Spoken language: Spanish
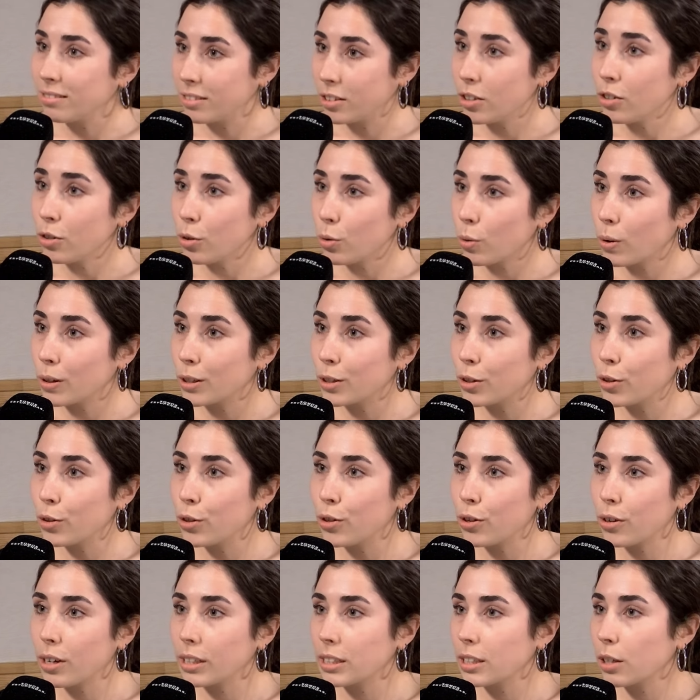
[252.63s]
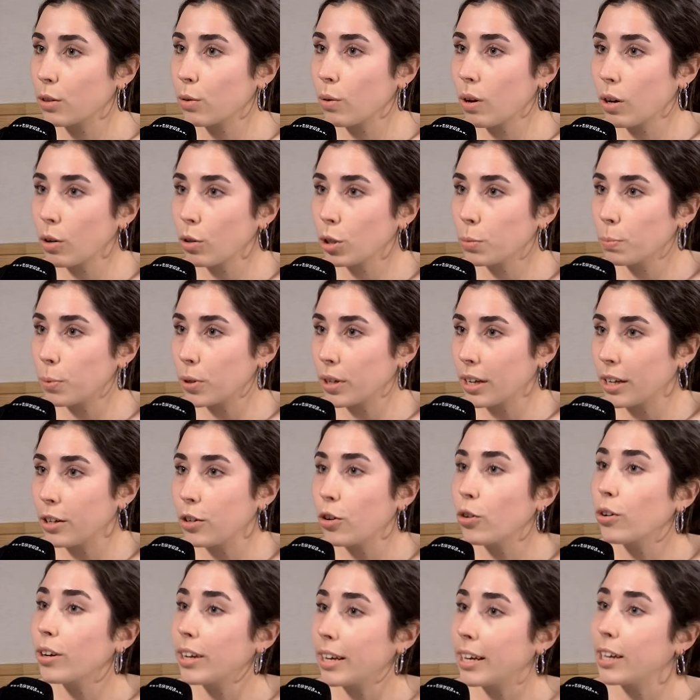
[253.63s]
¿no? Cuando yo rechazo algo es porque
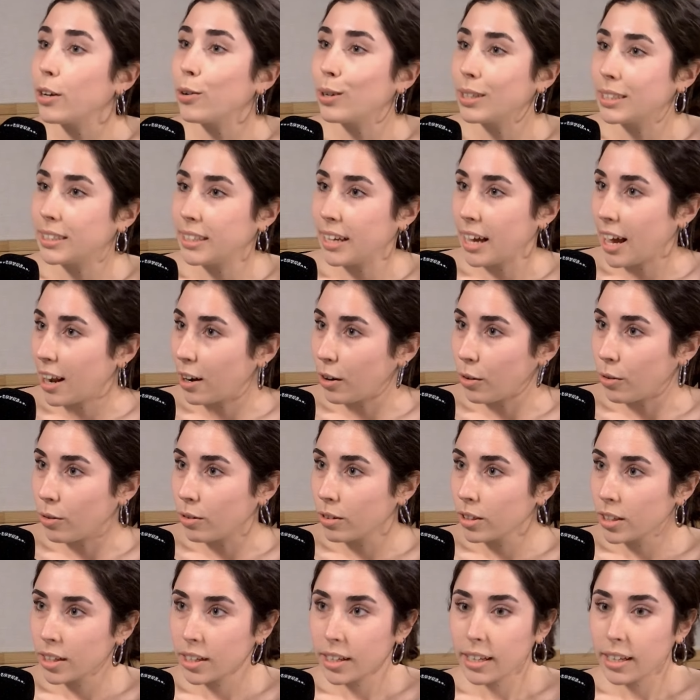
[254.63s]
no quiero ese algo.